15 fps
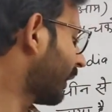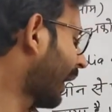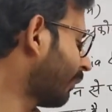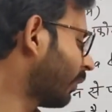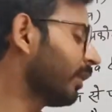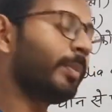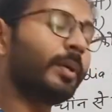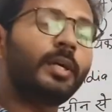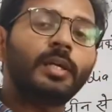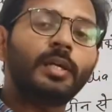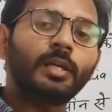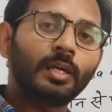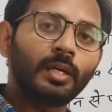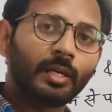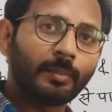
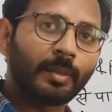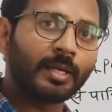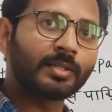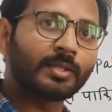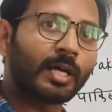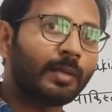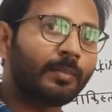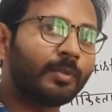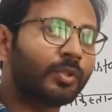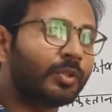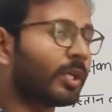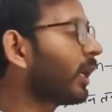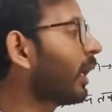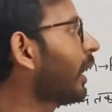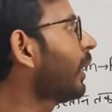रावलपिंडी पाकिस्तान में जो
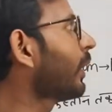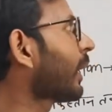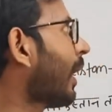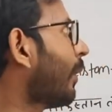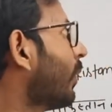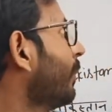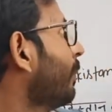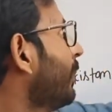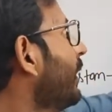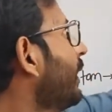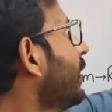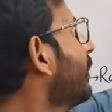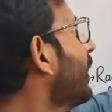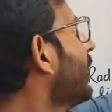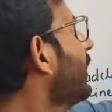जगह है
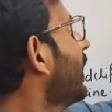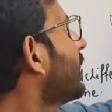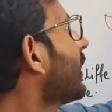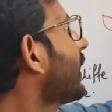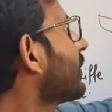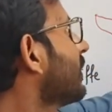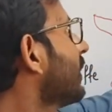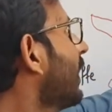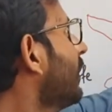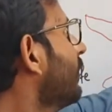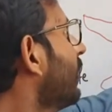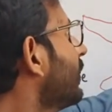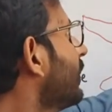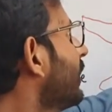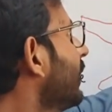रावलपिंडी में ही है तकसिला
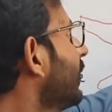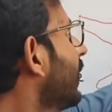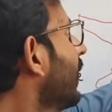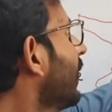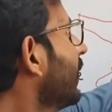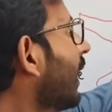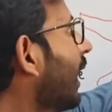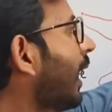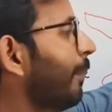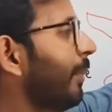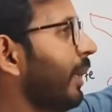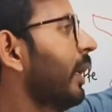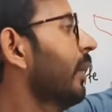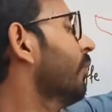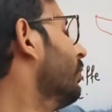यूनिवर्सिटी यहाँ
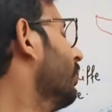पे है